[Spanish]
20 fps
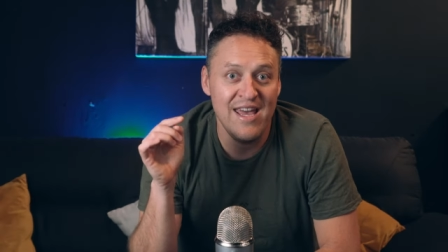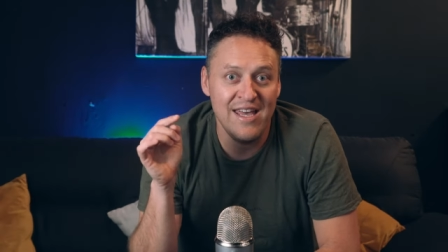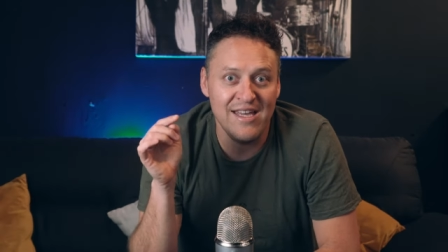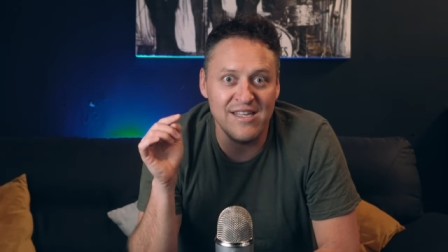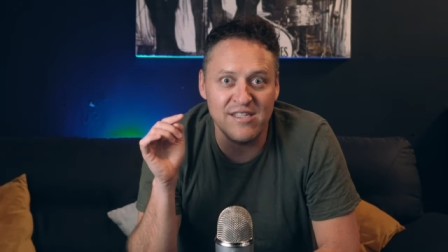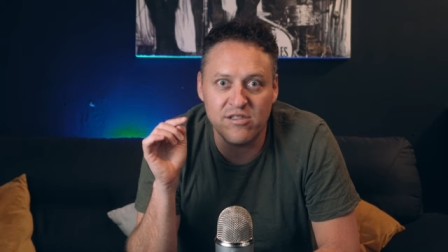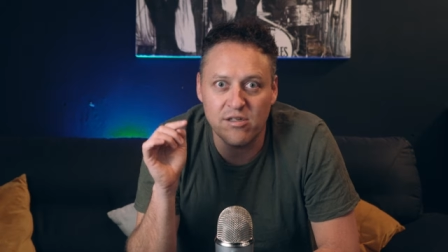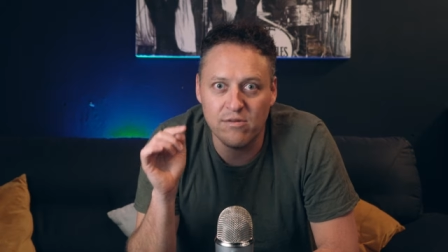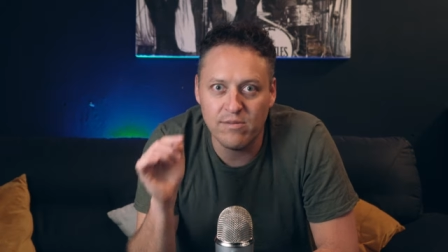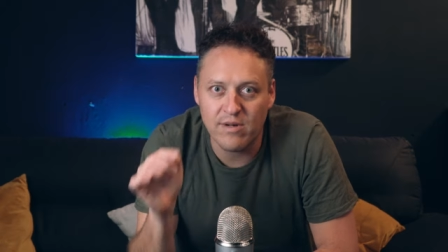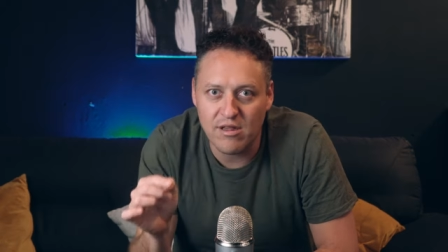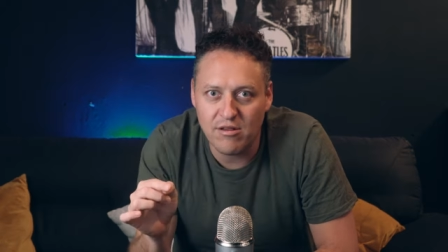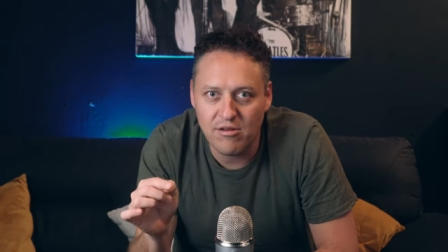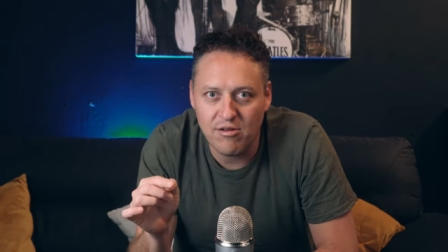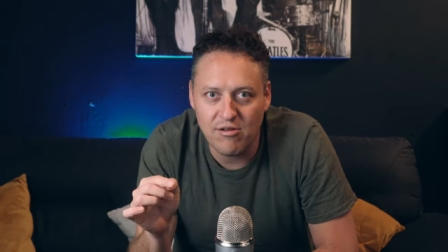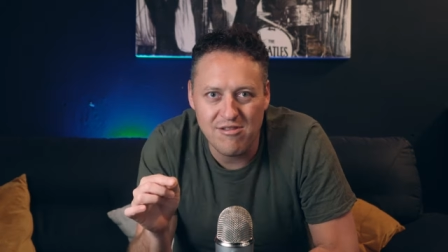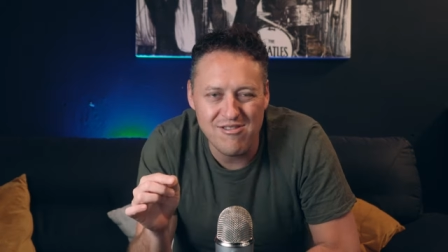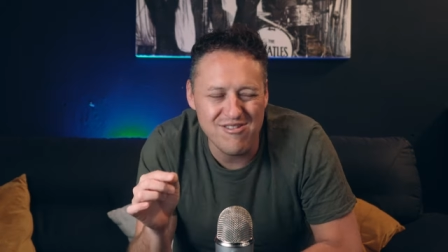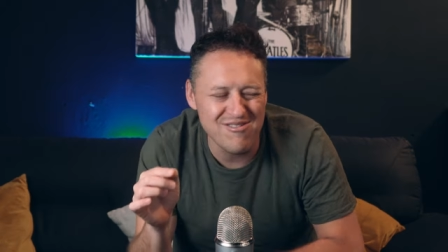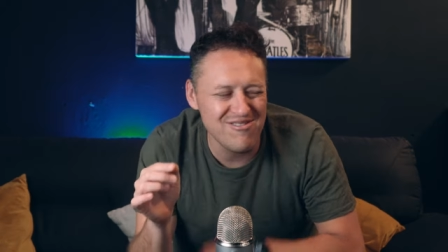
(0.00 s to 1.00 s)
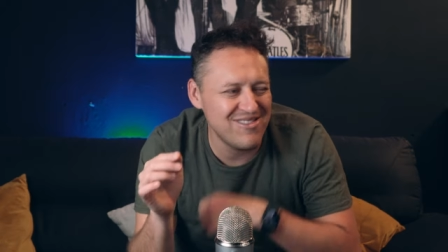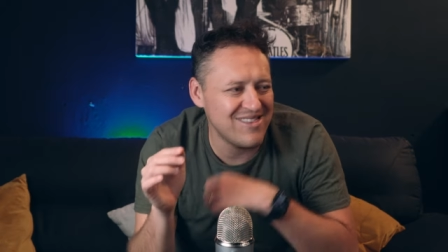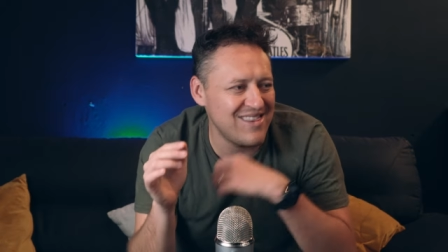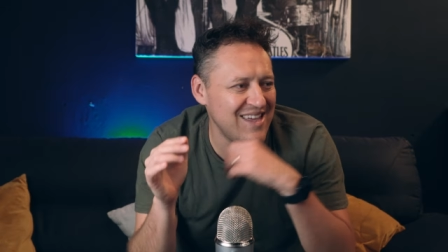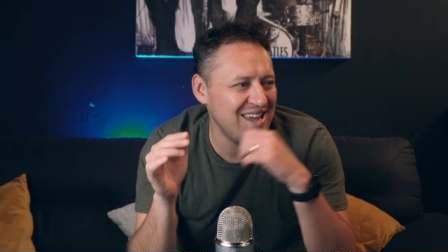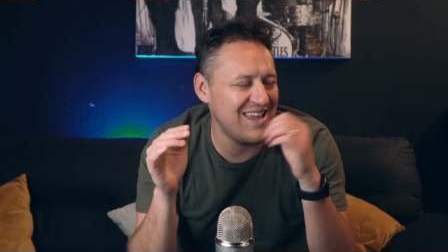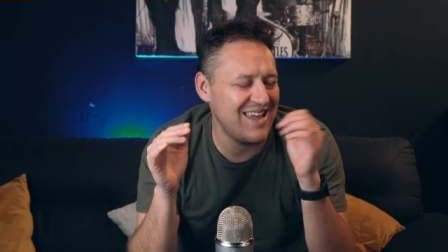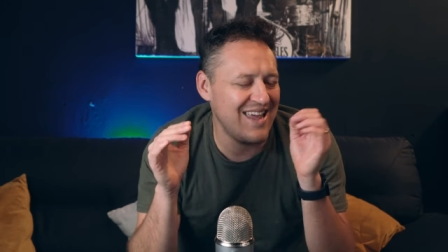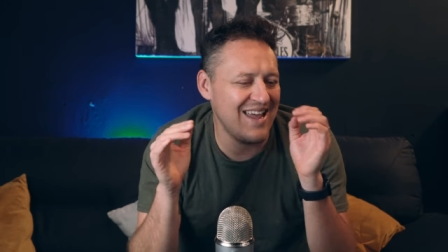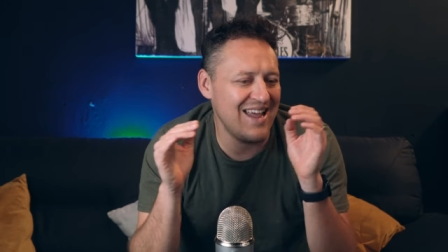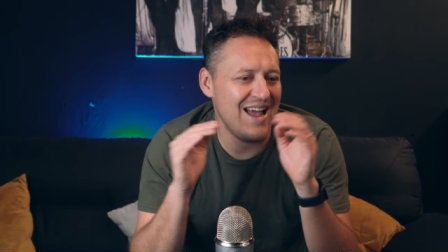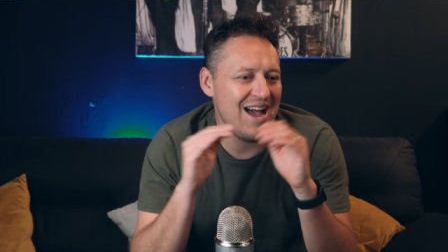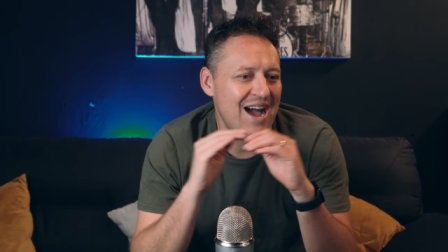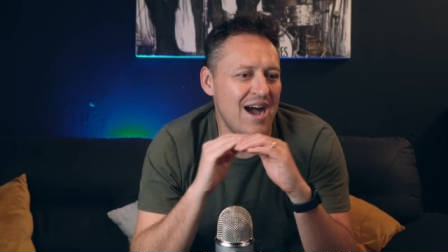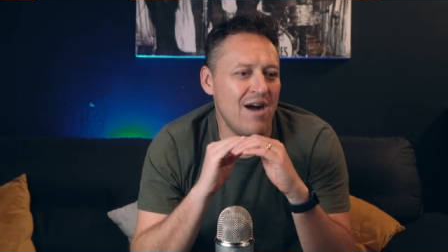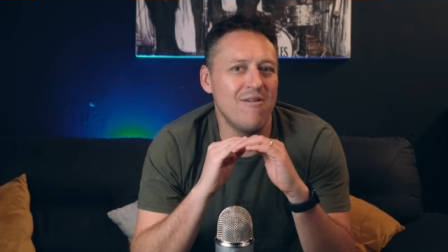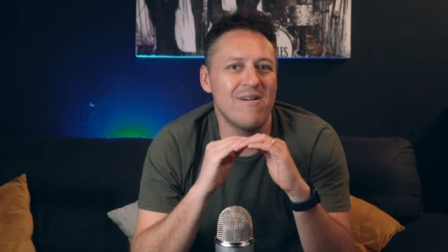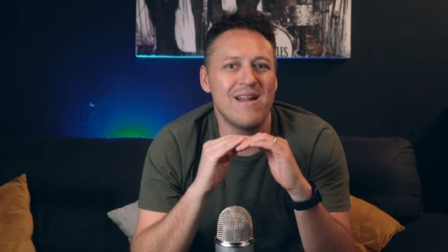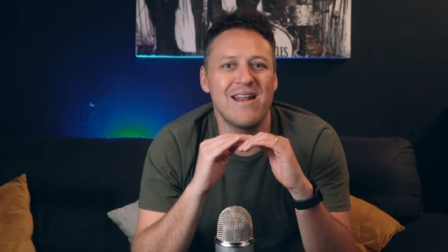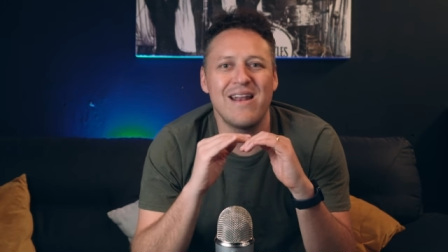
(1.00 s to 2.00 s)
y sobre todo de que
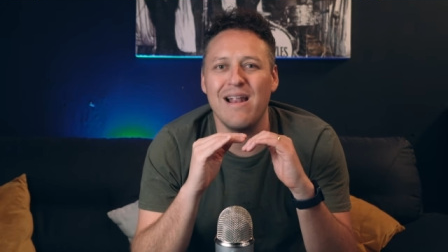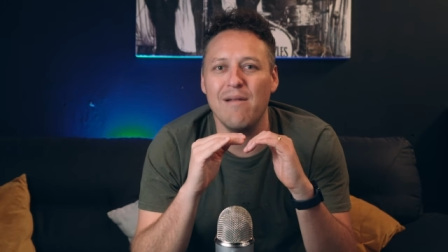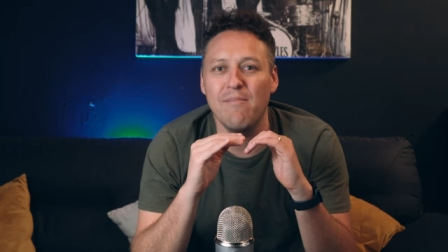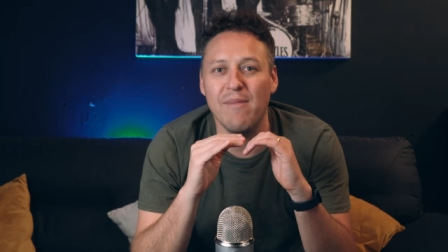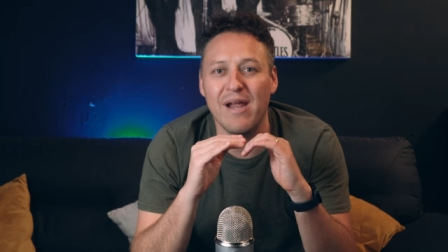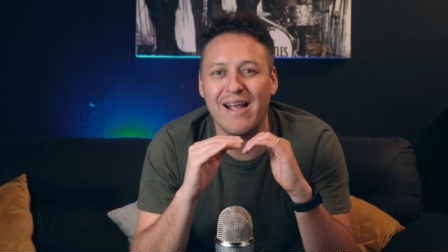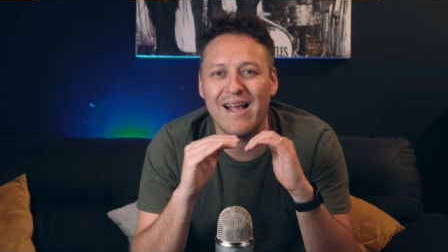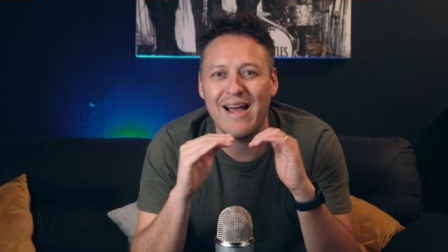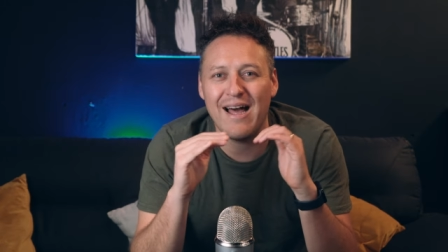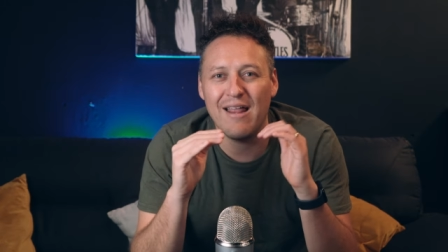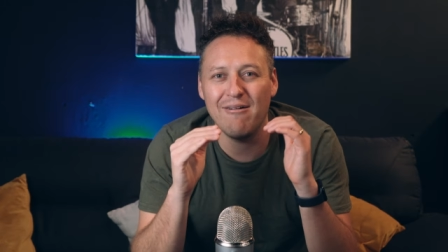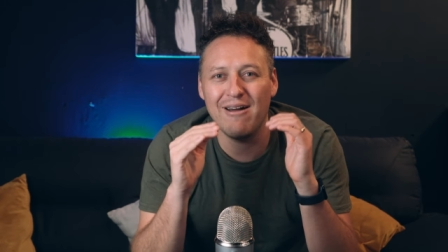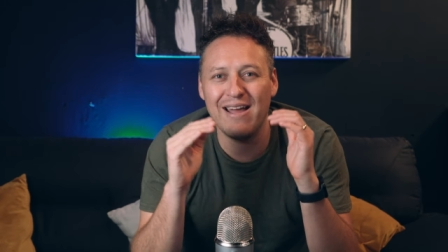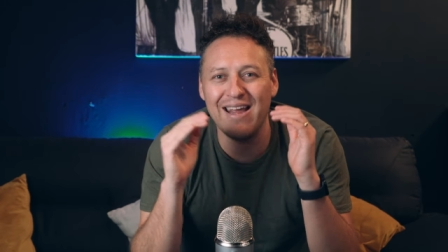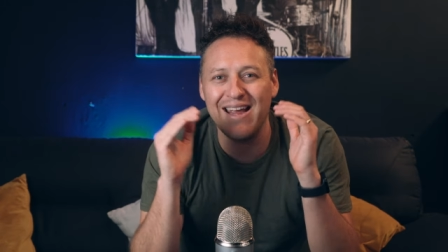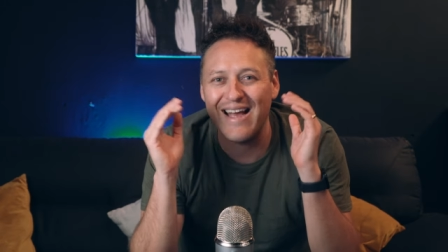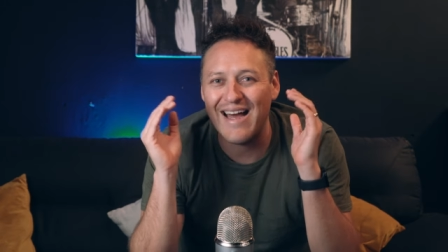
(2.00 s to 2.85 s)
ahora en el mercado hay